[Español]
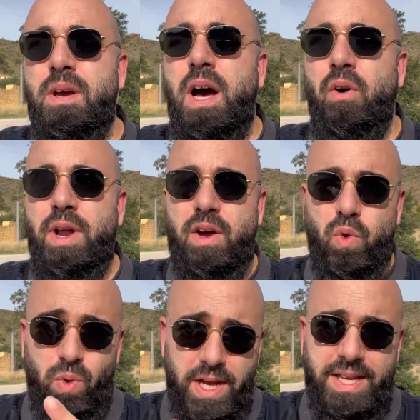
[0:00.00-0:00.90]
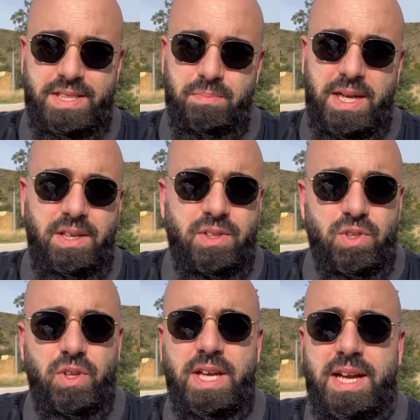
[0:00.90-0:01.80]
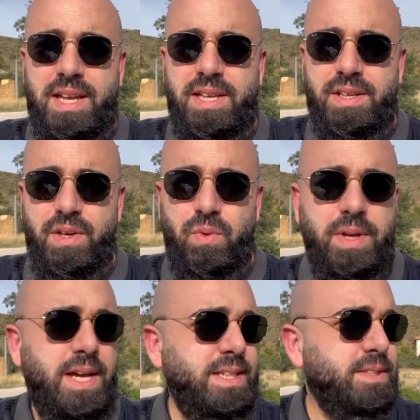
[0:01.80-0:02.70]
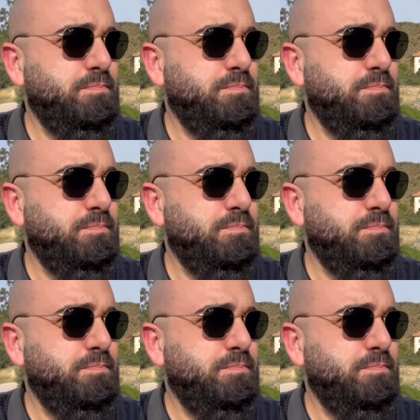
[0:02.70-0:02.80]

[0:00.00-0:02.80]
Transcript: Ahora juzgáis, ¿vale? Os lo dejaré y juzgáis.